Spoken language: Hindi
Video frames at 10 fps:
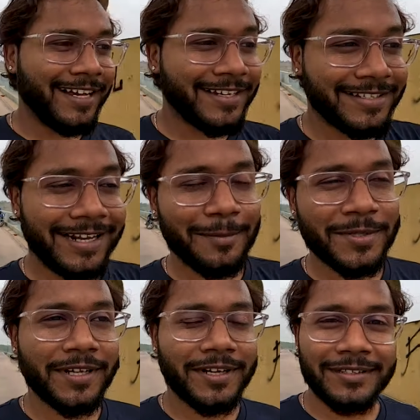इस डैम
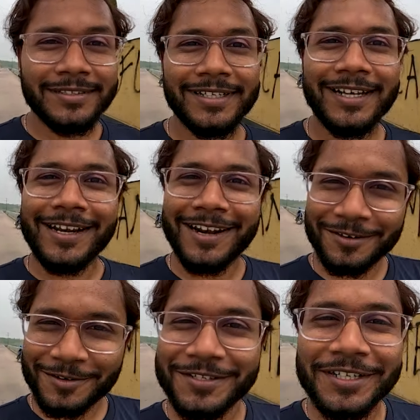से ना
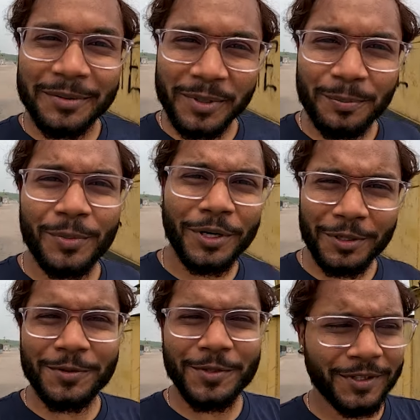इलेक्ट्रिसिटी भी
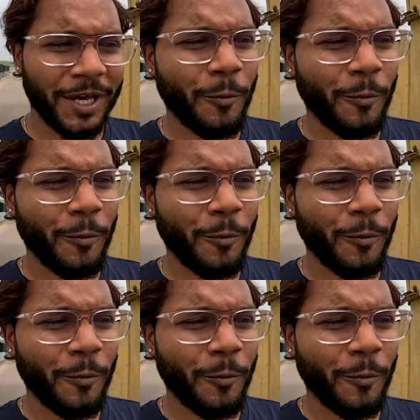प्रोड्यूस होता है